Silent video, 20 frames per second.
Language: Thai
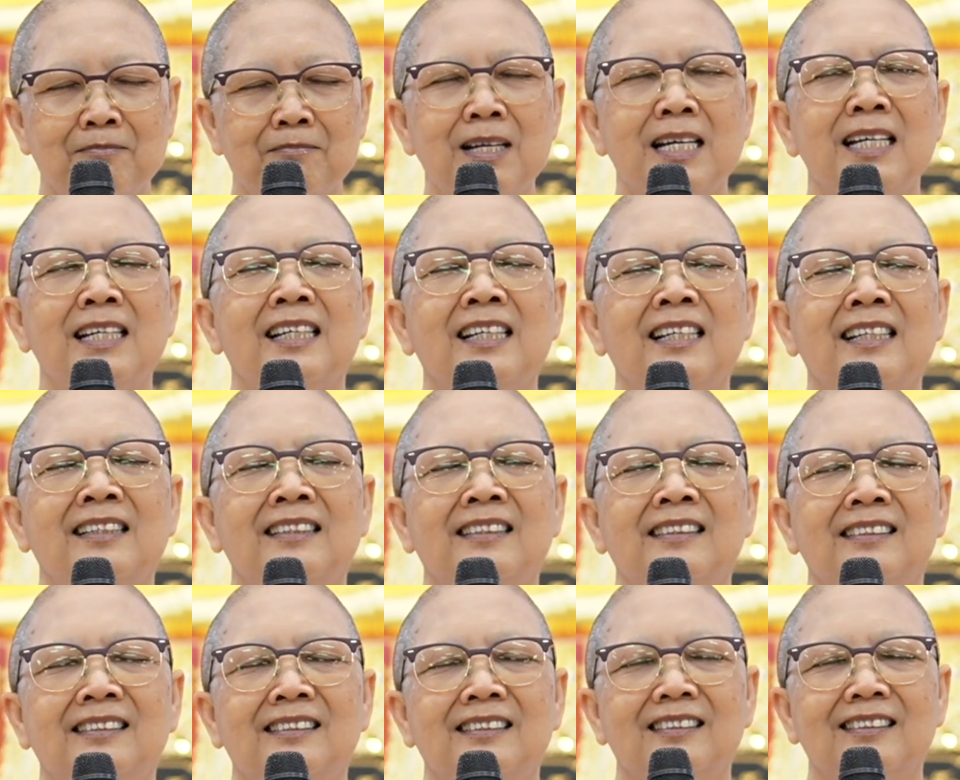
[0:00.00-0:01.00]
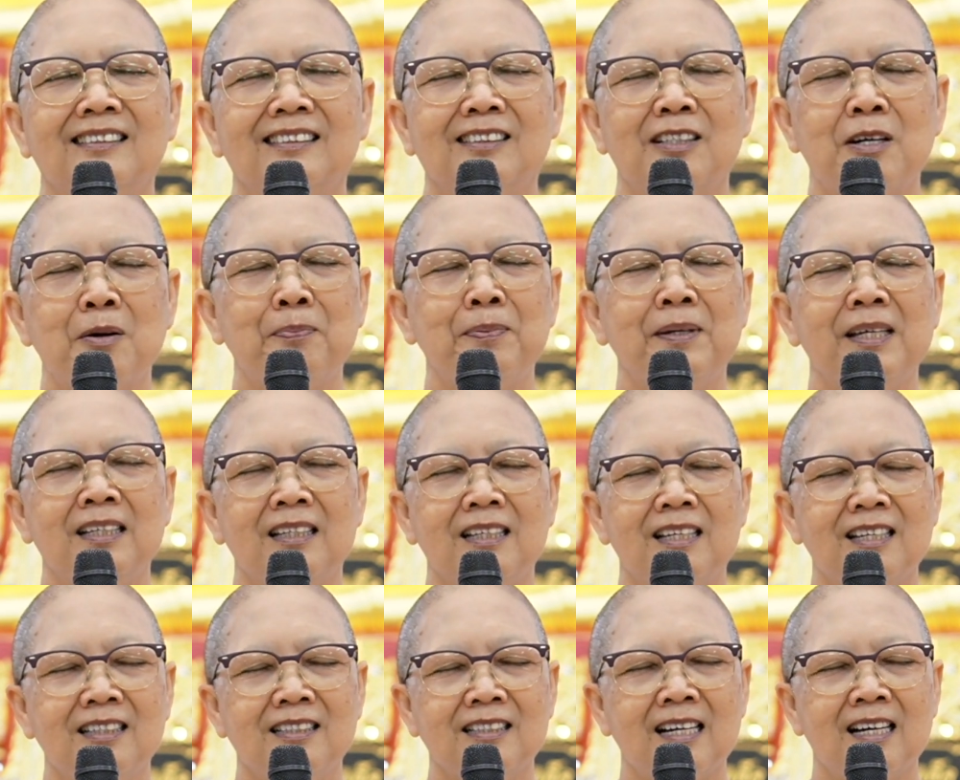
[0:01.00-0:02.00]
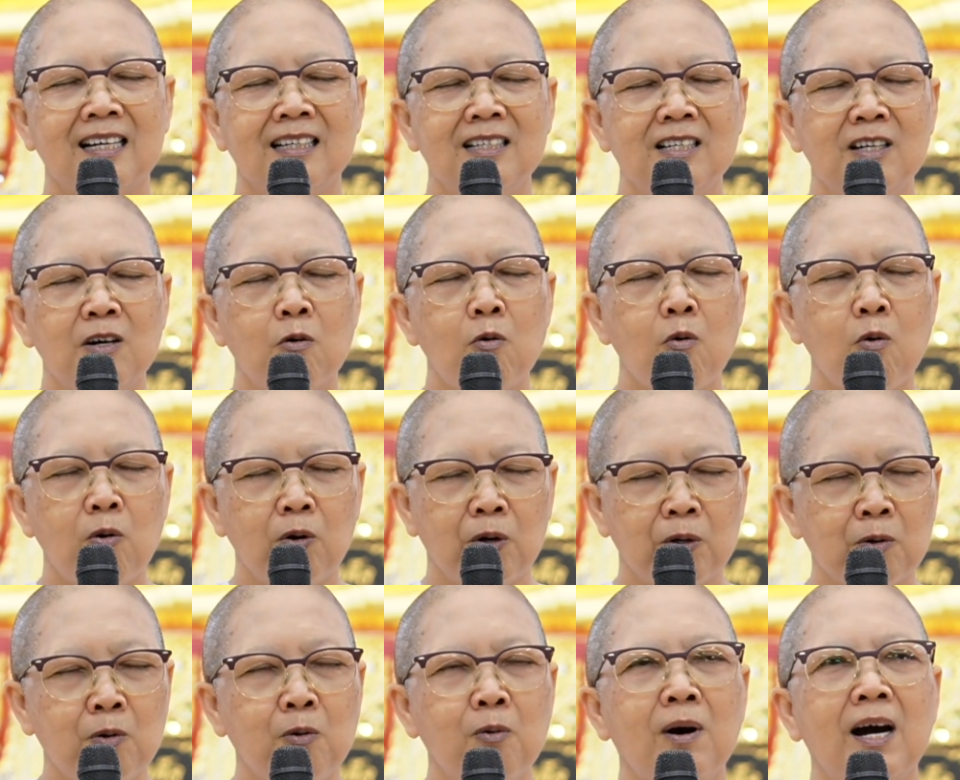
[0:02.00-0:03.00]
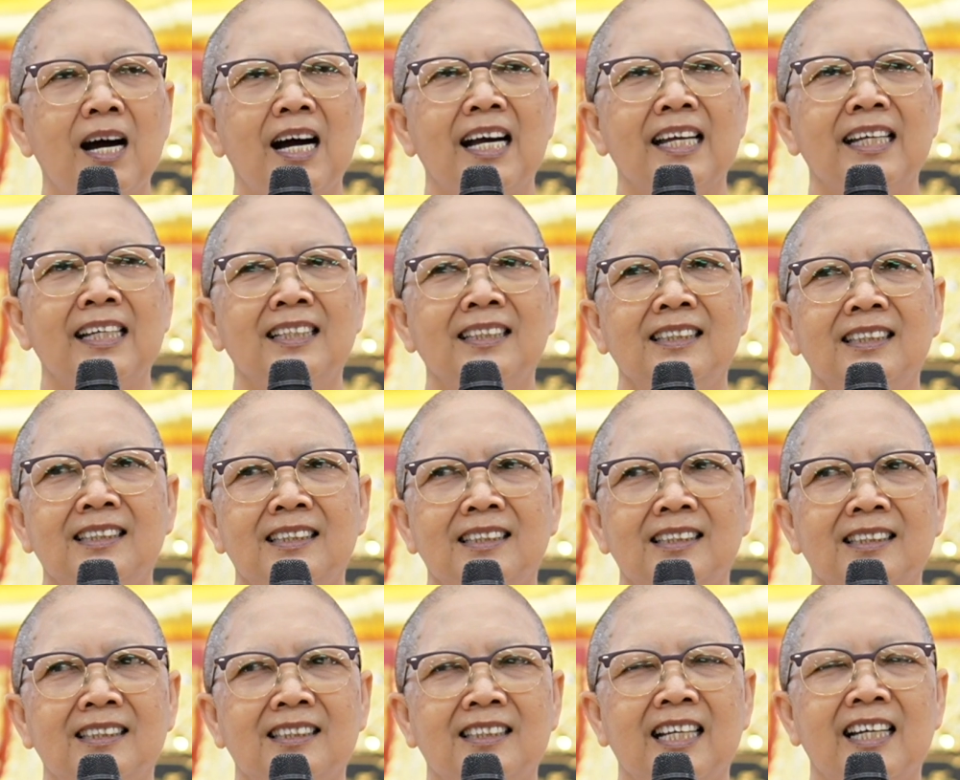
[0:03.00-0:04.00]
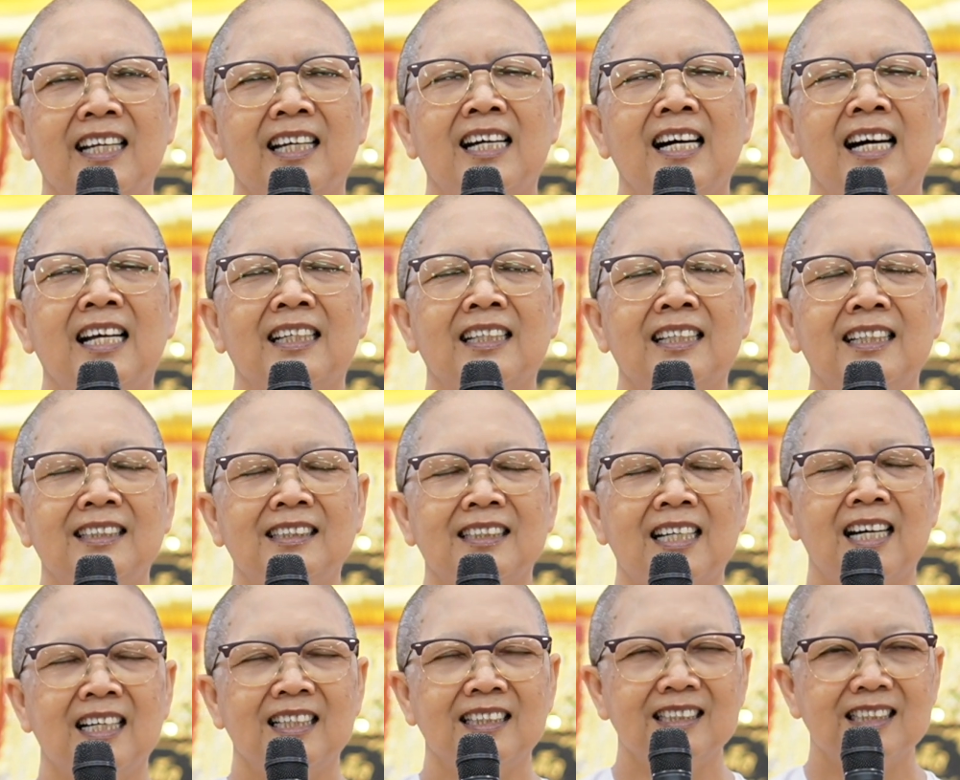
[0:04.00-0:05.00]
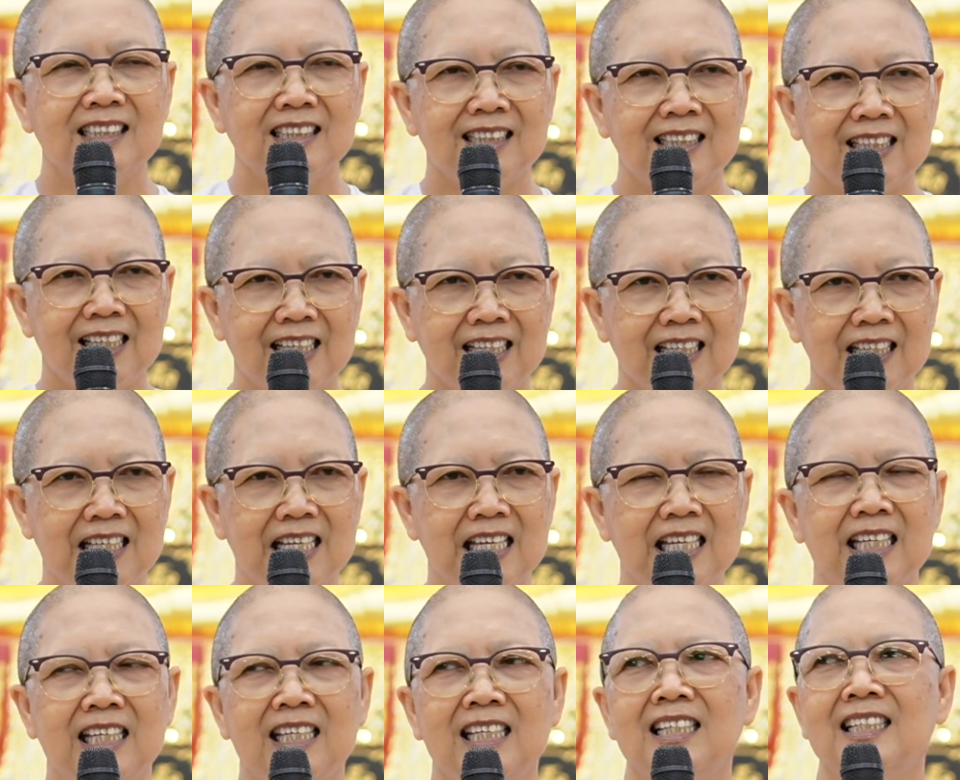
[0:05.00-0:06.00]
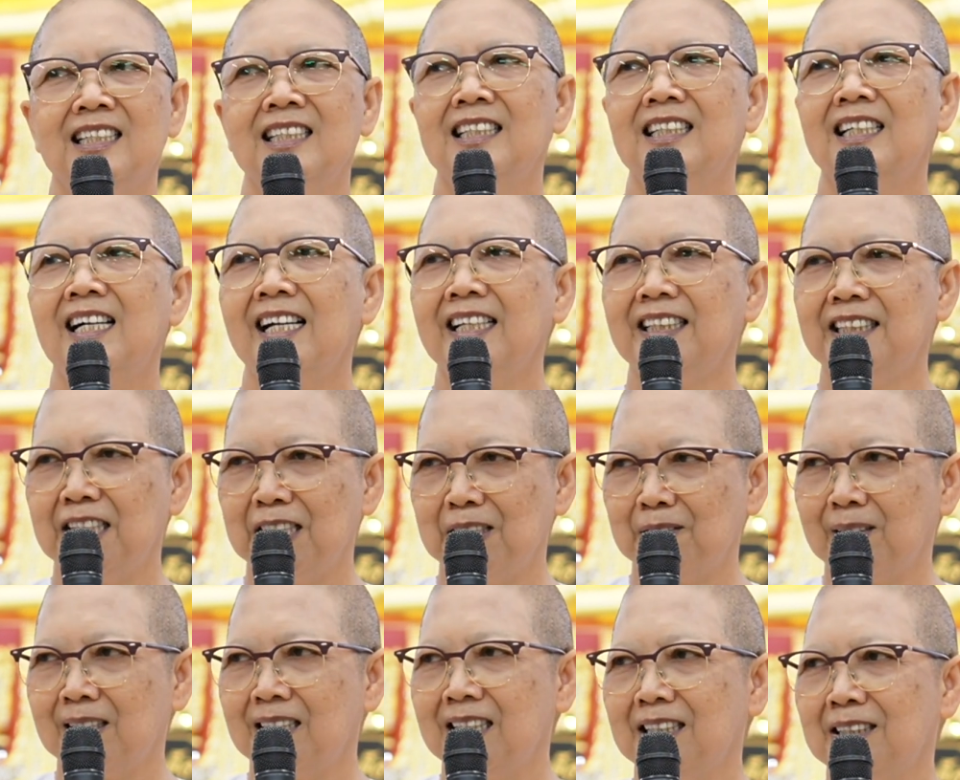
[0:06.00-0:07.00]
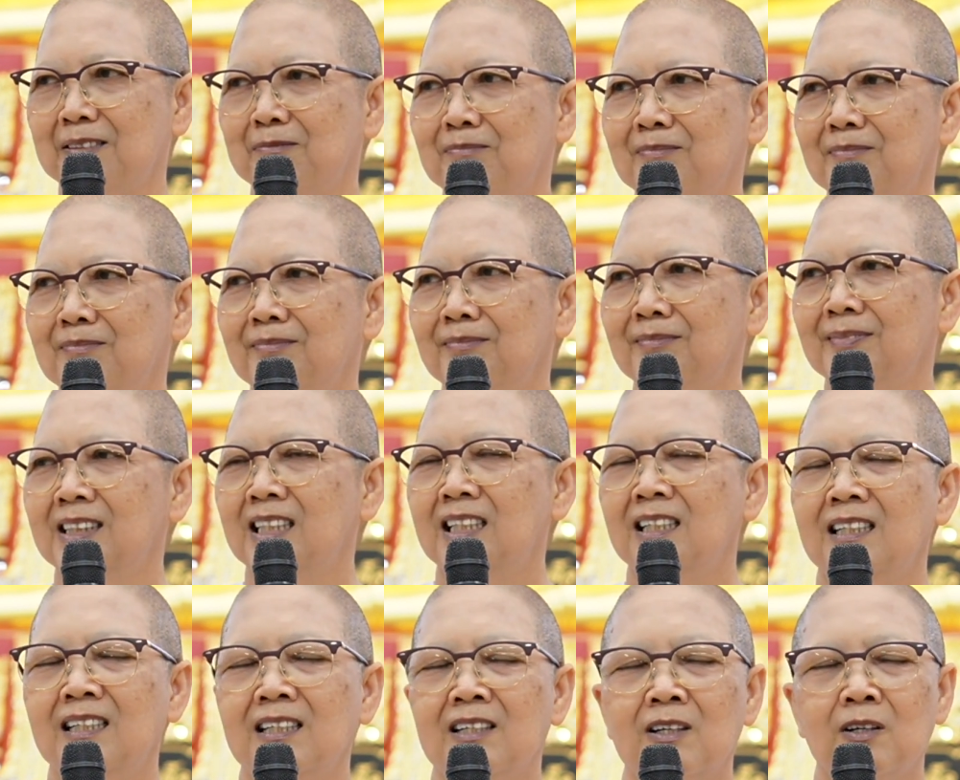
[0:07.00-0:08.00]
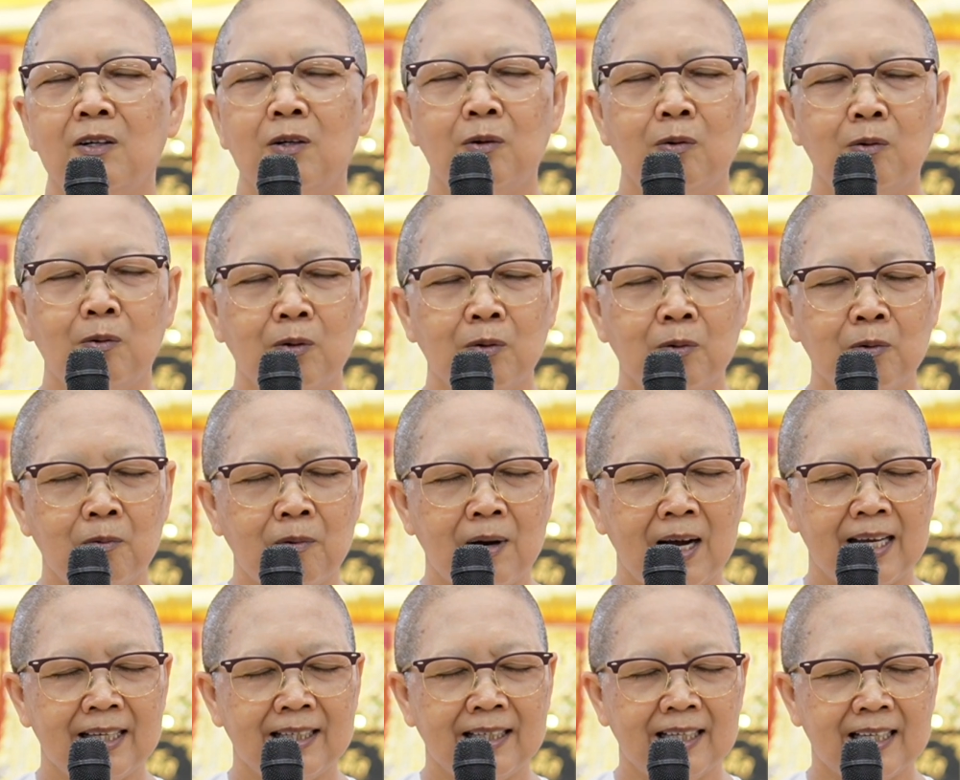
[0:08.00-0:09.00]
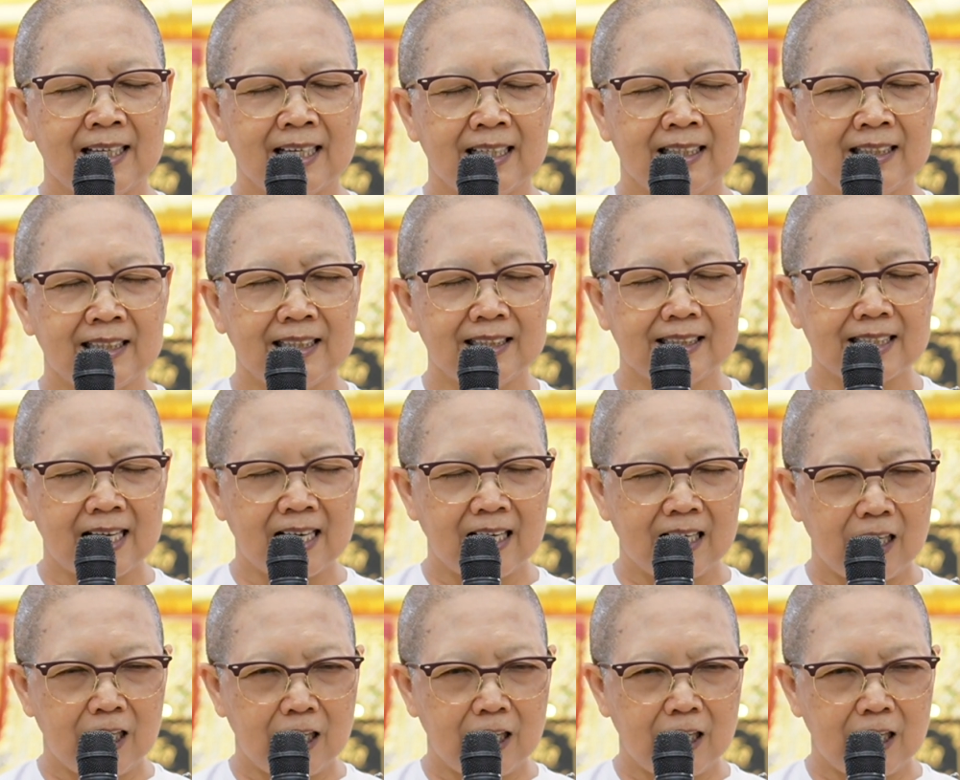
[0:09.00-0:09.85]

แม่ก็เพียรที่จะขนขวายในการที่จะคิดดีให้ถี่กว่าเดิมขนขวายในการที่จะ